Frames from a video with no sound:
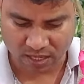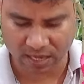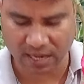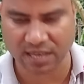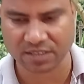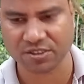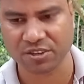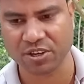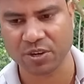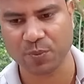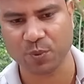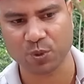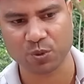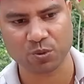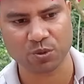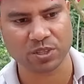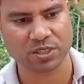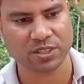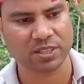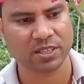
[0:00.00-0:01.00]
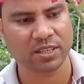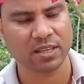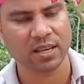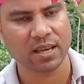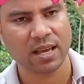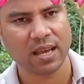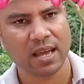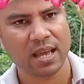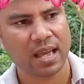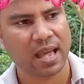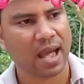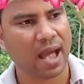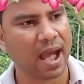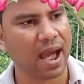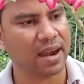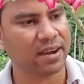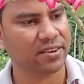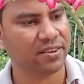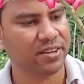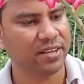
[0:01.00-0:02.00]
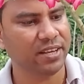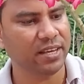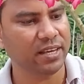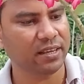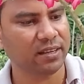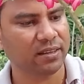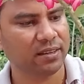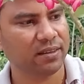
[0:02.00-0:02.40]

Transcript: গাছে রিপোর্ট করেছি আর ঠিক